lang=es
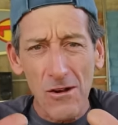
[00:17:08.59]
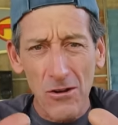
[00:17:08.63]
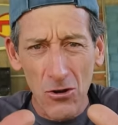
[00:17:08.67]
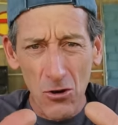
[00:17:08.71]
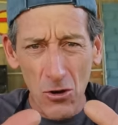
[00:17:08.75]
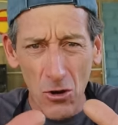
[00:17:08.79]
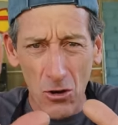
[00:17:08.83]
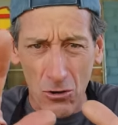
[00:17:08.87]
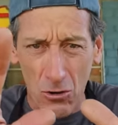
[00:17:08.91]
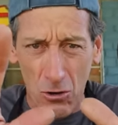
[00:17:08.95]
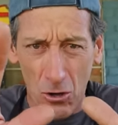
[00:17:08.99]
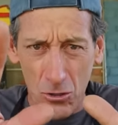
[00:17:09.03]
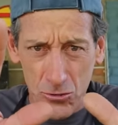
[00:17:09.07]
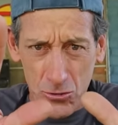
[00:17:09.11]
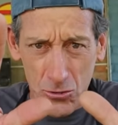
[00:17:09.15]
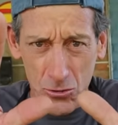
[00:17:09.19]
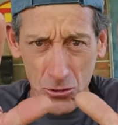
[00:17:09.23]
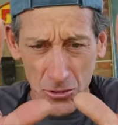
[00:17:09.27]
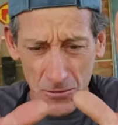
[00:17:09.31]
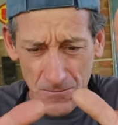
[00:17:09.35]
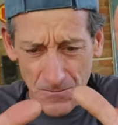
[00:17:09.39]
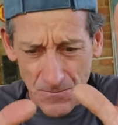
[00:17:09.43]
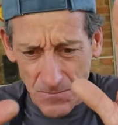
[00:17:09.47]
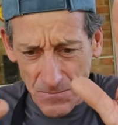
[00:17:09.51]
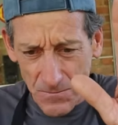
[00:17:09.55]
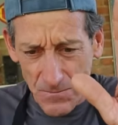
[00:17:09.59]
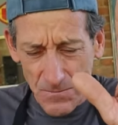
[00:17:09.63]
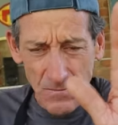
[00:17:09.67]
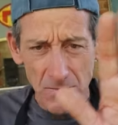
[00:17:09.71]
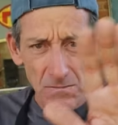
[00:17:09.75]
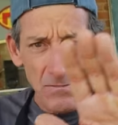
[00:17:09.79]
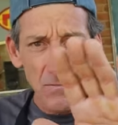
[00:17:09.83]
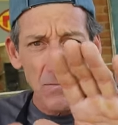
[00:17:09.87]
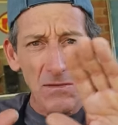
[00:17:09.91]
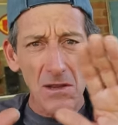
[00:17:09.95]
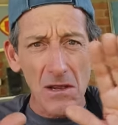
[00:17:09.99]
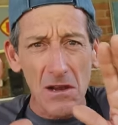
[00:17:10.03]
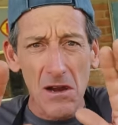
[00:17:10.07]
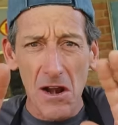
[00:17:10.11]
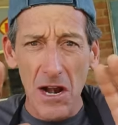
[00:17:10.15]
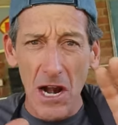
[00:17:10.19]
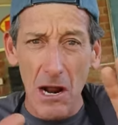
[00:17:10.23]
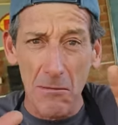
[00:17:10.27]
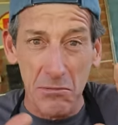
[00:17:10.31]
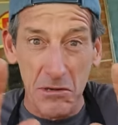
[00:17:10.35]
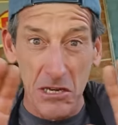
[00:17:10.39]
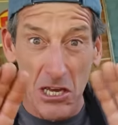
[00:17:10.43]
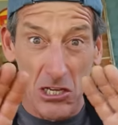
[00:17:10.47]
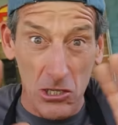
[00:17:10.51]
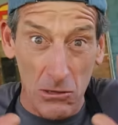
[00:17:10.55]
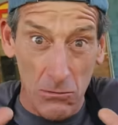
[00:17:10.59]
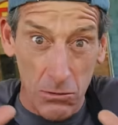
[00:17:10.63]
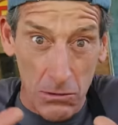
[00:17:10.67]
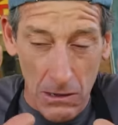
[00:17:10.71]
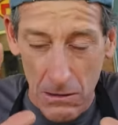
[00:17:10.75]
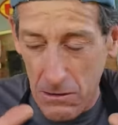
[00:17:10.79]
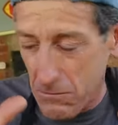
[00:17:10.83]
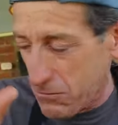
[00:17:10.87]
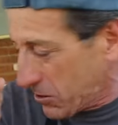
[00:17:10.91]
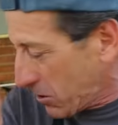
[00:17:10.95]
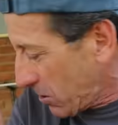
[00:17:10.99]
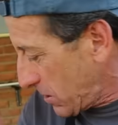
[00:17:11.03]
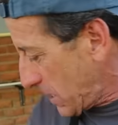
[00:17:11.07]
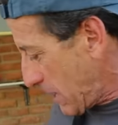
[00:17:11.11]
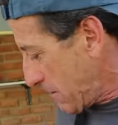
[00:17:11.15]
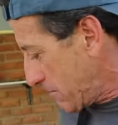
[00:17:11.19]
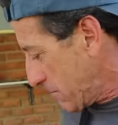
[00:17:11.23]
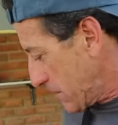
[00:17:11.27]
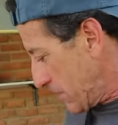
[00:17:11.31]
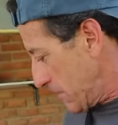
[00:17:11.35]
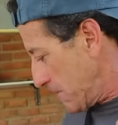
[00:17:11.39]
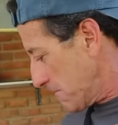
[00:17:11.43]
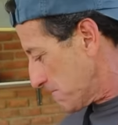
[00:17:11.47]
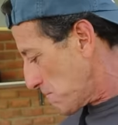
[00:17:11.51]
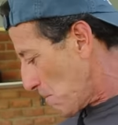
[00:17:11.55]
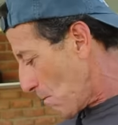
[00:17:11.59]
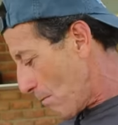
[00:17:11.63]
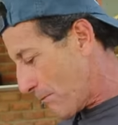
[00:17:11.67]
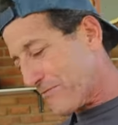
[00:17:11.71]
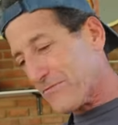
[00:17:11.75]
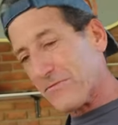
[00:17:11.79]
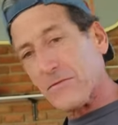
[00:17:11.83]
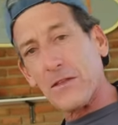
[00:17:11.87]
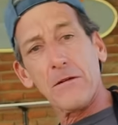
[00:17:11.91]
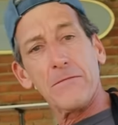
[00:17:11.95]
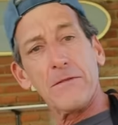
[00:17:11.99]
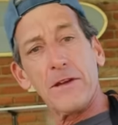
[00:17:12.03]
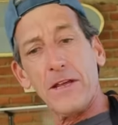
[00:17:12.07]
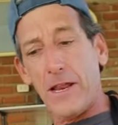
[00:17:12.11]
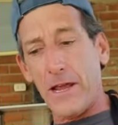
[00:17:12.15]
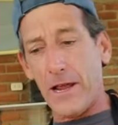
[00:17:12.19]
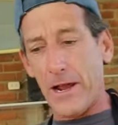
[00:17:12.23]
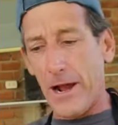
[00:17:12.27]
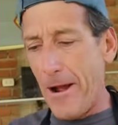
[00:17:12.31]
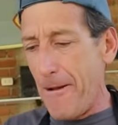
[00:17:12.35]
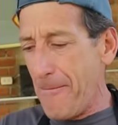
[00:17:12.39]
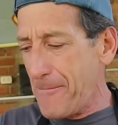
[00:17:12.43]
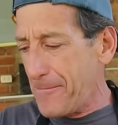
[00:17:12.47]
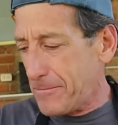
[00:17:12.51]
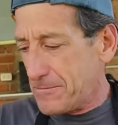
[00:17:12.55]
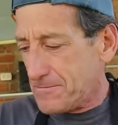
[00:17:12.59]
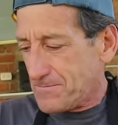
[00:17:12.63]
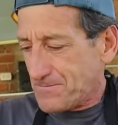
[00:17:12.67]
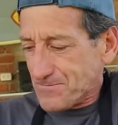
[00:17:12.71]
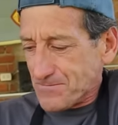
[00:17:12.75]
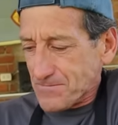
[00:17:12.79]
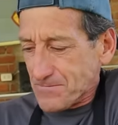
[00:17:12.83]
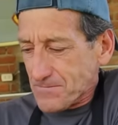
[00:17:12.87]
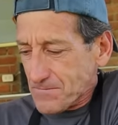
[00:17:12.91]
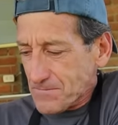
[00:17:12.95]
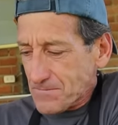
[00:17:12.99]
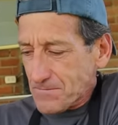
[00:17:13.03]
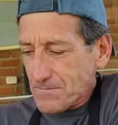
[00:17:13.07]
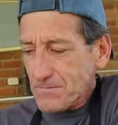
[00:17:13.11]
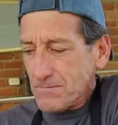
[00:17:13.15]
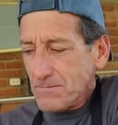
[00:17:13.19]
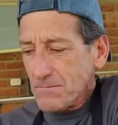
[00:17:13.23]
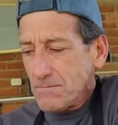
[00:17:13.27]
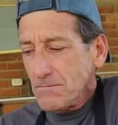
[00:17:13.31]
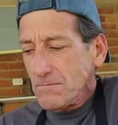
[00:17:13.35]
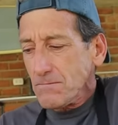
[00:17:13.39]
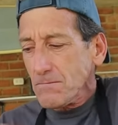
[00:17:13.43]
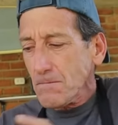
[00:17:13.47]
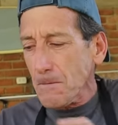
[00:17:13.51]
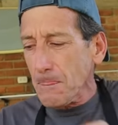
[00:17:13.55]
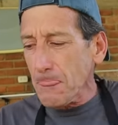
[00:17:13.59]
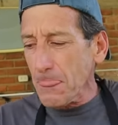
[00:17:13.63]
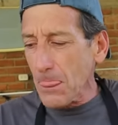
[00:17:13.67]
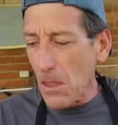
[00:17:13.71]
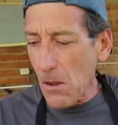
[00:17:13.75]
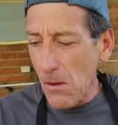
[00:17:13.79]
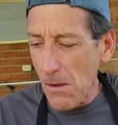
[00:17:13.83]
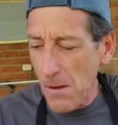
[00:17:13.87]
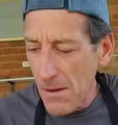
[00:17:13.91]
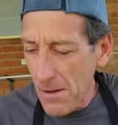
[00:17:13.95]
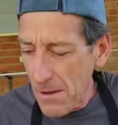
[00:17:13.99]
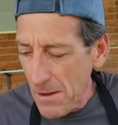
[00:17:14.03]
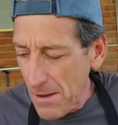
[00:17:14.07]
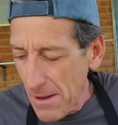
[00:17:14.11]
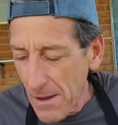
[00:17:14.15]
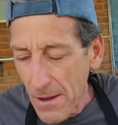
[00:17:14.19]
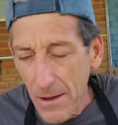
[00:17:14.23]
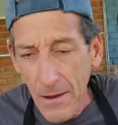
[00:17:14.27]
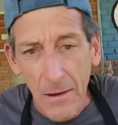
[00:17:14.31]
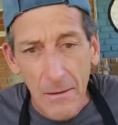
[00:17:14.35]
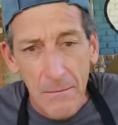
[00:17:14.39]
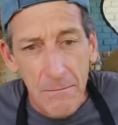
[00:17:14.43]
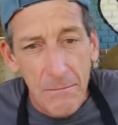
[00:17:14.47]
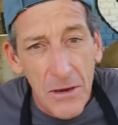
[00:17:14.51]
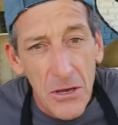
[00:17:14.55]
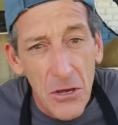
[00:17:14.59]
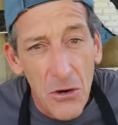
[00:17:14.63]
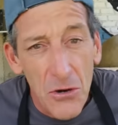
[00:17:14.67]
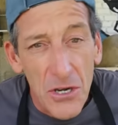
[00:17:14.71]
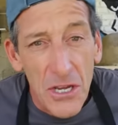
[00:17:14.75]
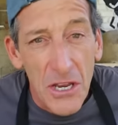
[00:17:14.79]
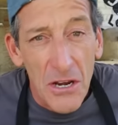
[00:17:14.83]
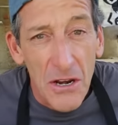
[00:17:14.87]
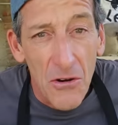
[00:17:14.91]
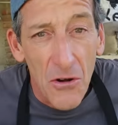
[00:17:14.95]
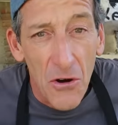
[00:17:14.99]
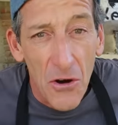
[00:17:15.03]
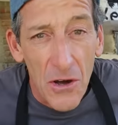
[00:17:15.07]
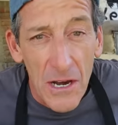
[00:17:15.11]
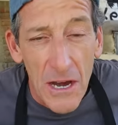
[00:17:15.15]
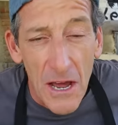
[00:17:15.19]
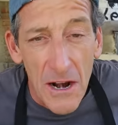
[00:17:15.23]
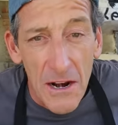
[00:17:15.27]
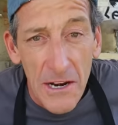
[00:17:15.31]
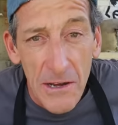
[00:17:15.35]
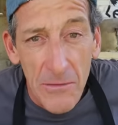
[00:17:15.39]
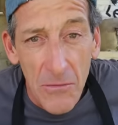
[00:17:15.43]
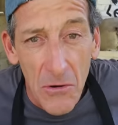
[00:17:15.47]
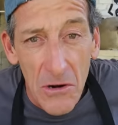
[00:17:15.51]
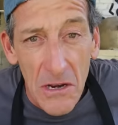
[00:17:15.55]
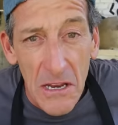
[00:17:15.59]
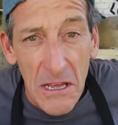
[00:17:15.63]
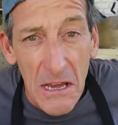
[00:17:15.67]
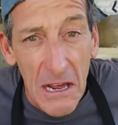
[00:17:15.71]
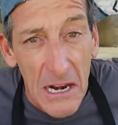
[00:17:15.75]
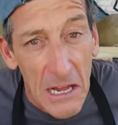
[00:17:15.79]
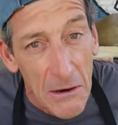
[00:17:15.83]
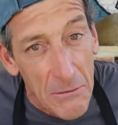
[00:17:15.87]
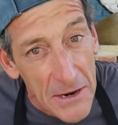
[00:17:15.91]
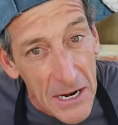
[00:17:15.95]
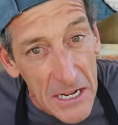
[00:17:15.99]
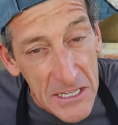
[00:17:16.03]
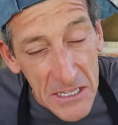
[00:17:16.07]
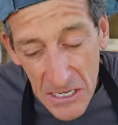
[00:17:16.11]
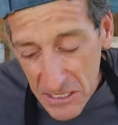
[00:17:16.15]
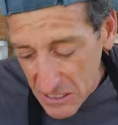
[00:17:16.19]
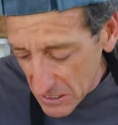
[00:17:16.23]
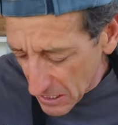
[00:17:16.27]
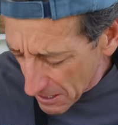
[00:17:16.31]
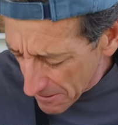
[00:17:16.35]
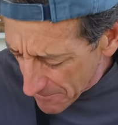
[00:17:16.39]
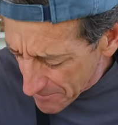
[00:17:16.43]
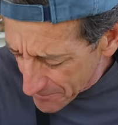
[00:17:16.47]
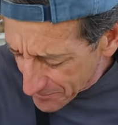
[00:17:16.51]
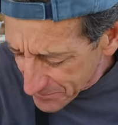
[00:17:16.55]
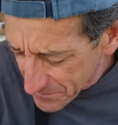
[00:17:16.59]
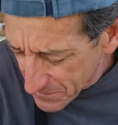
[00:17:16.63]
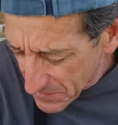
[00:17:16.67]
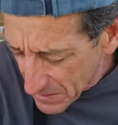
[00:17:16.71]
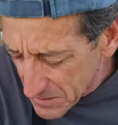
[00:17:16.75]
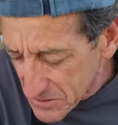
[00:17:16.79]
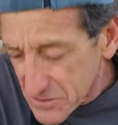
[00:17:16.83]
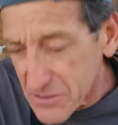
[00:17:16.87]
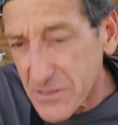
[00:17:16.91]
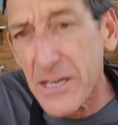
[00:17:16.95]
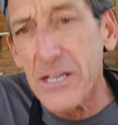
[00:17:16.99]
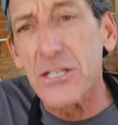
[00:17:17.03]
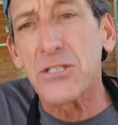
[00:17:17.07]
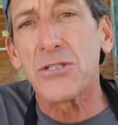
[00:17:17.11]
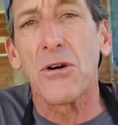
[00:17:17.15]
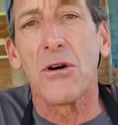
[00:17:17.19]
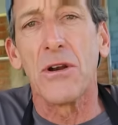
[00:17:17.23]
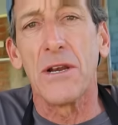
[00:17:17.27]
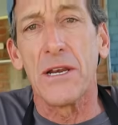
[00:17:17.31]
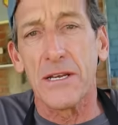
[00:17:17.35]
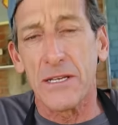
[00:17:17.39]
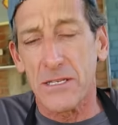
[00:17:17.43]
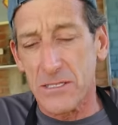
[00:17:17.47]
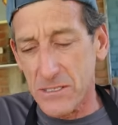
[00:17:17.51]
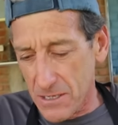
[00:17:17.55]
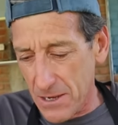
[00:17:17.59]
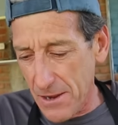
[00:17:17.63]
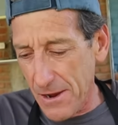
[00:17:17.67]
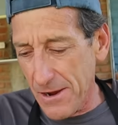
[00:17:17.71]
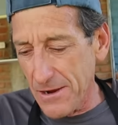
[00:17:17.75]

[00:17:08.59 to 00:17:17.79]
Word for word: Los costos. Rapidito porque me muero de hambre. Miren, ¿ah? ¿eh? Medio kilo de carne molida, la baratita, 6 soles.